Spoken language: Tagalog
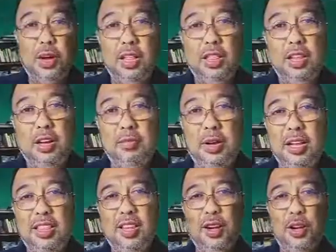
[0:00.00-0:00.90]
Magandang
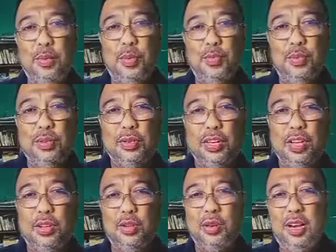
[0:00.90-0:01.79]
magandang gabi po sa
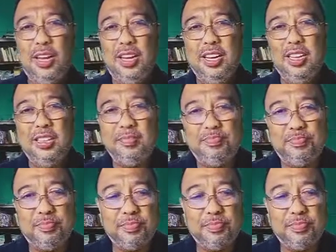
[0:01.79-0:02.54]
inyong lahat.